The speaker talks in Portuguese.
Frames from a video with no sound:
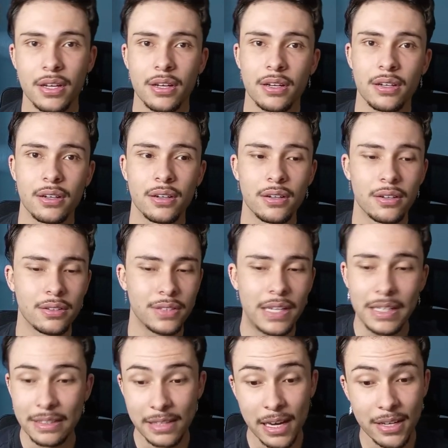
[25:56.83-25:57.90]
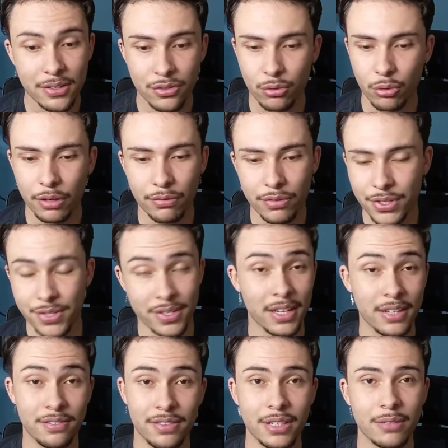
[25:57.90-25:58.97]
uh, dê ideias do que vocês
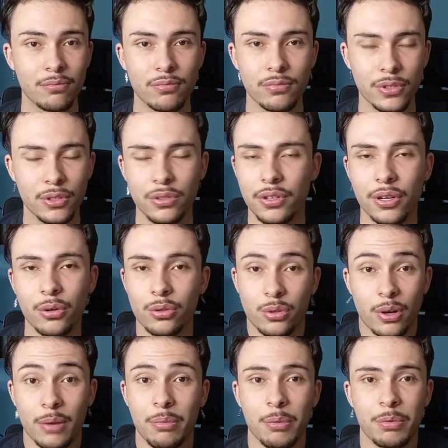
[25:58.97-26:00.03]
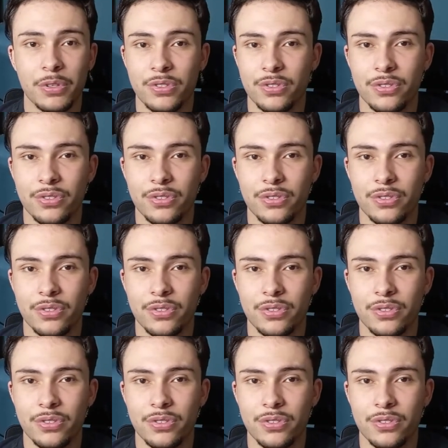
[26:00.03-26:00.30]
querem ver, de que outro app eu posso